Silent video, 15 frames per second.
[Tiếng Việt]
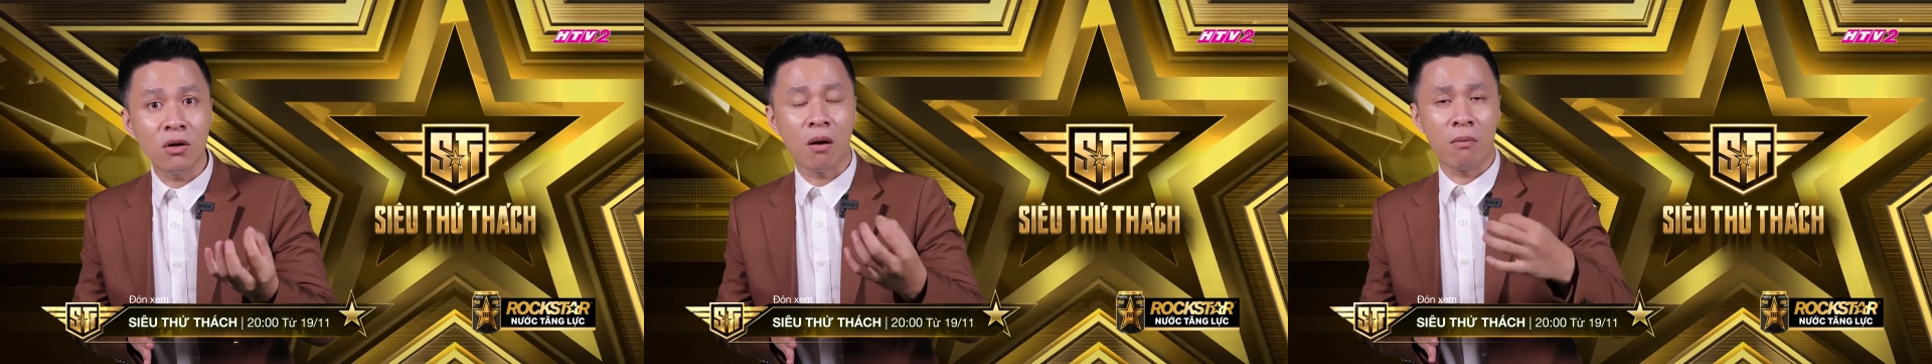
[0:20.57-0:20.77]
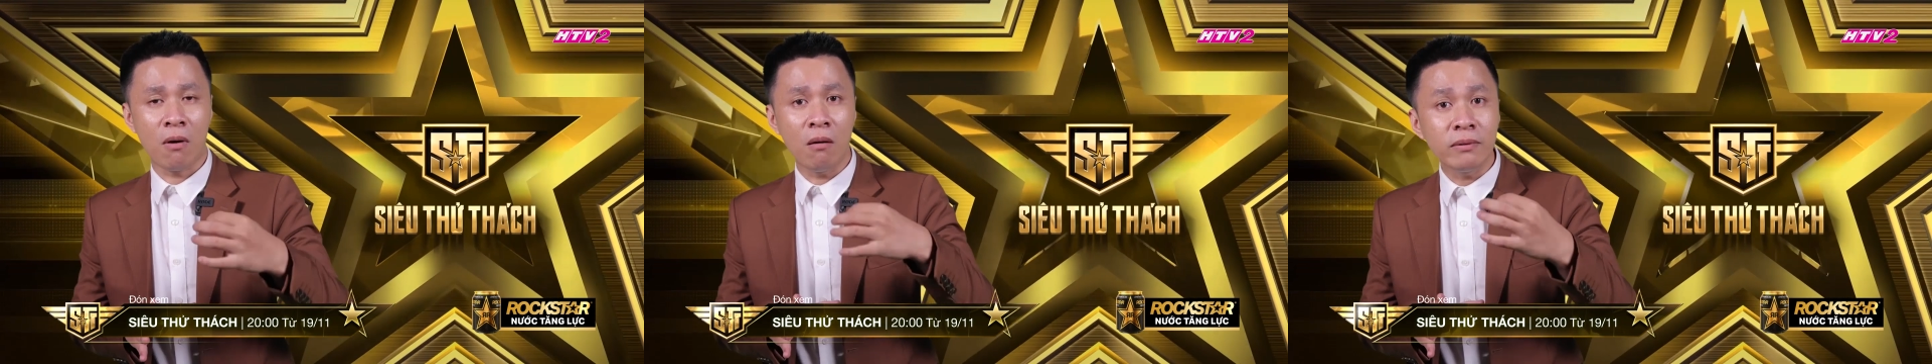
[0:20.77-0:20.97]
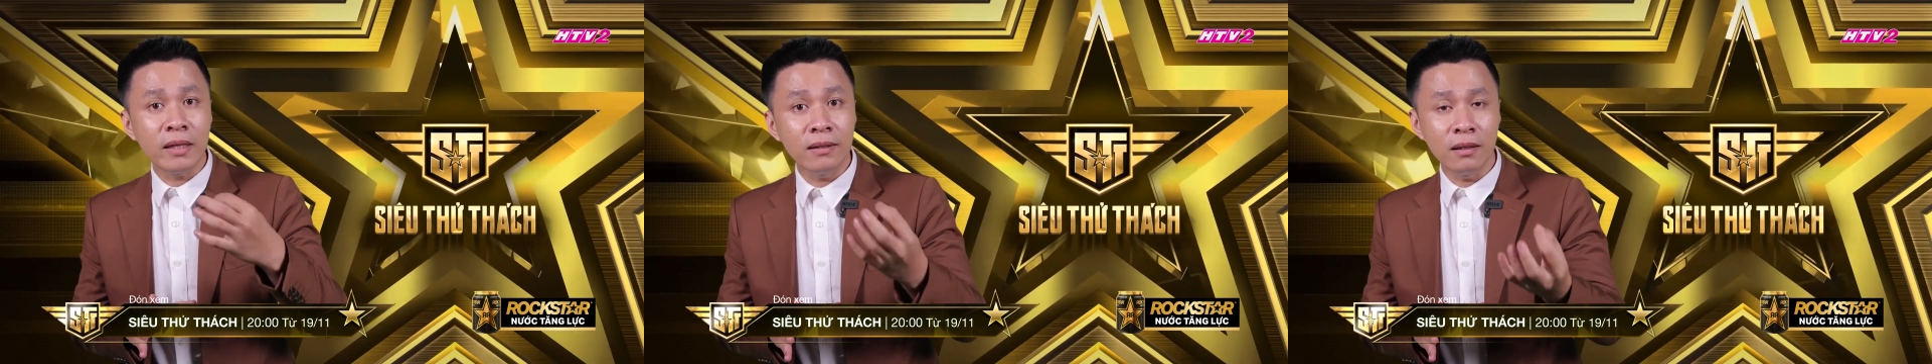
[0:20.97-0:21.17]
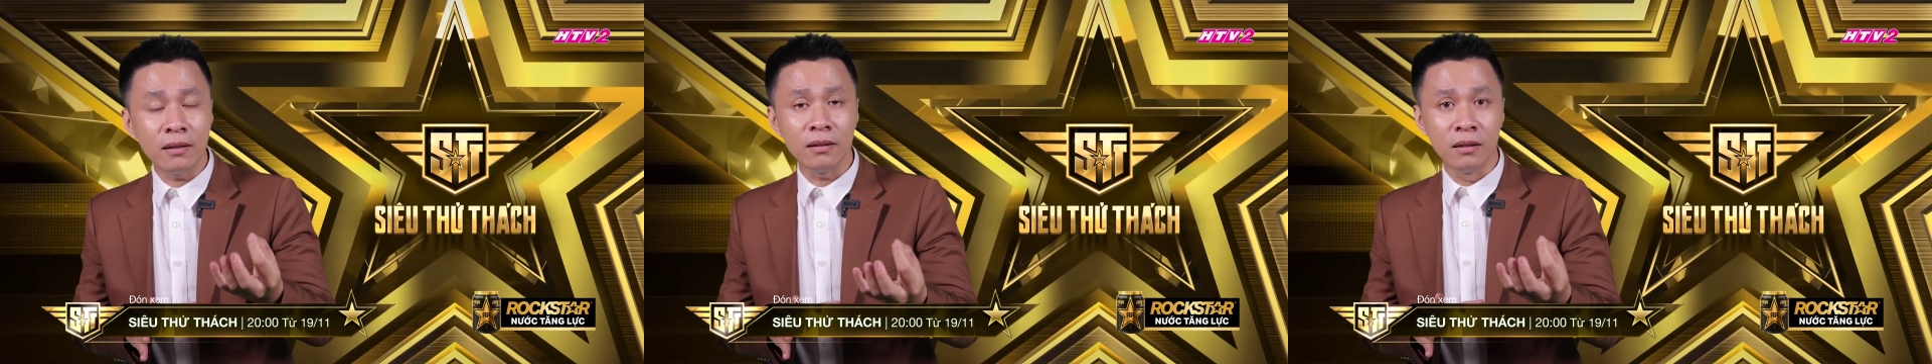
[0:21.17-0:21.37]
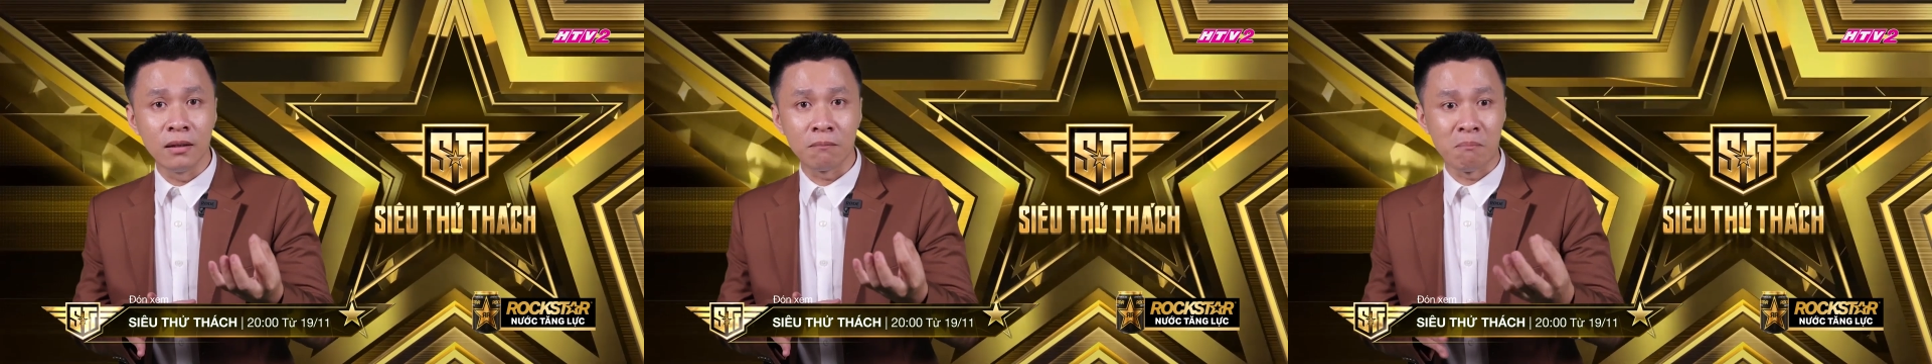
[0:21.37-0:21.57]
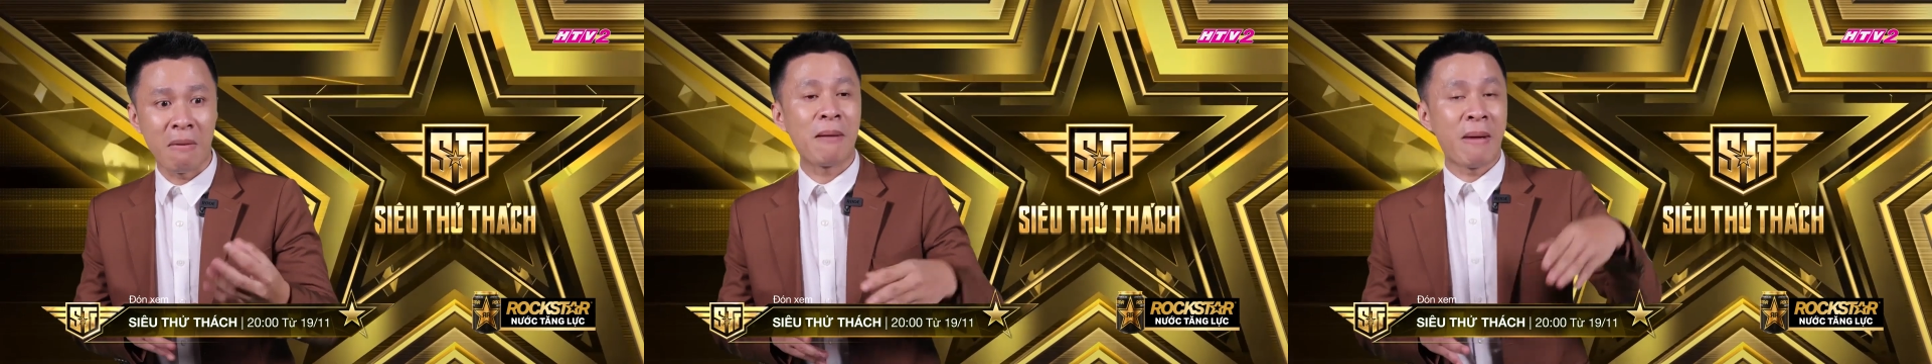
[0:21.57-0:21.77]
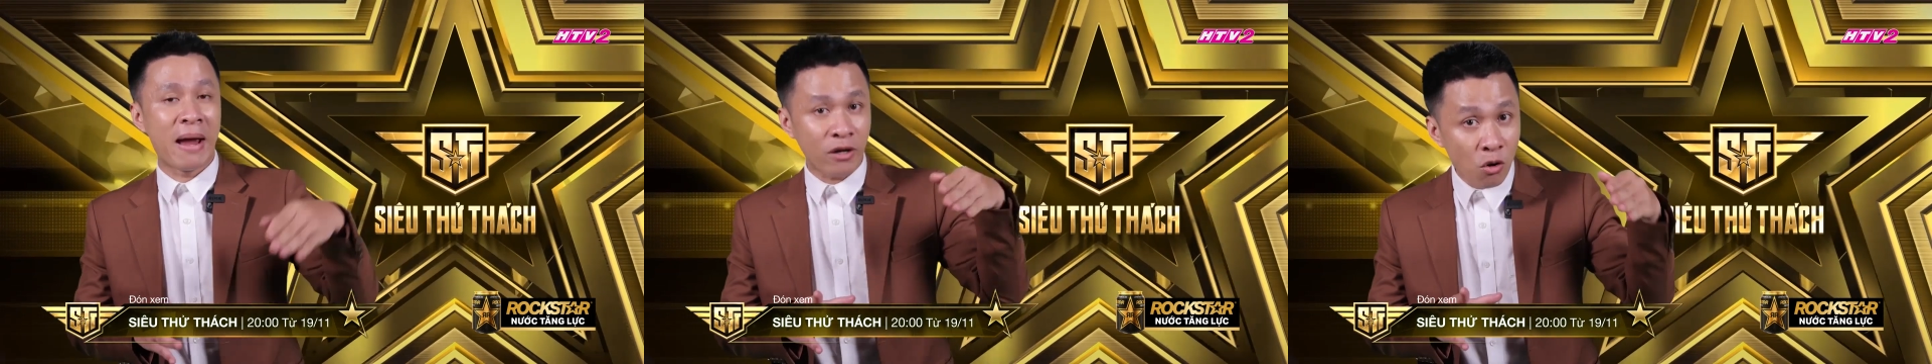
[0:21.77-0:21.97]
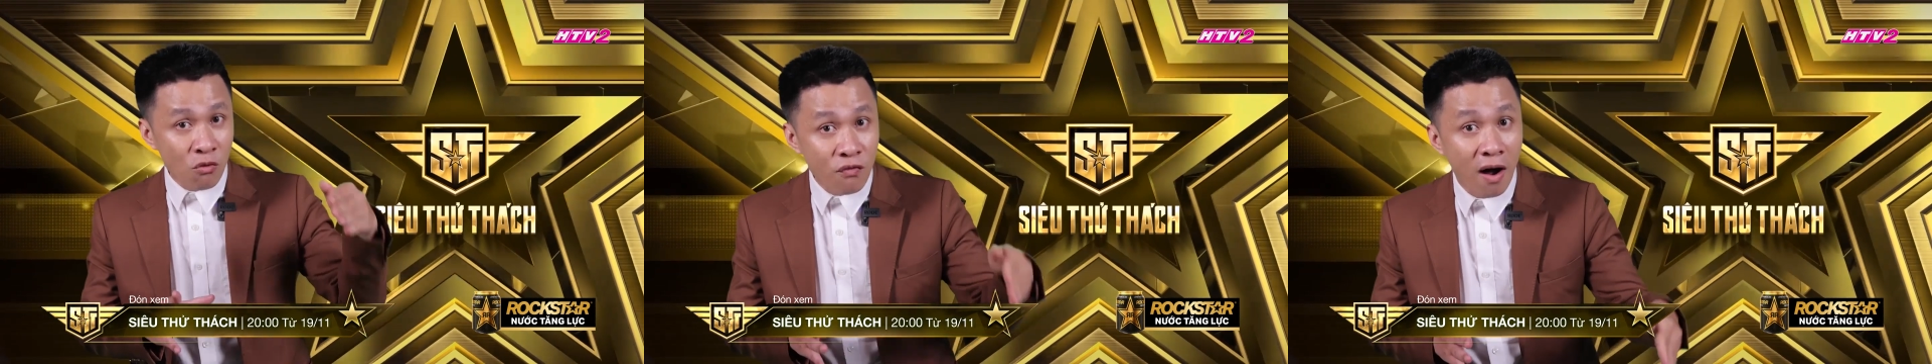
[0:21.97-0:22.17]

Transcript: khoa học không giải thích được mà bạn đó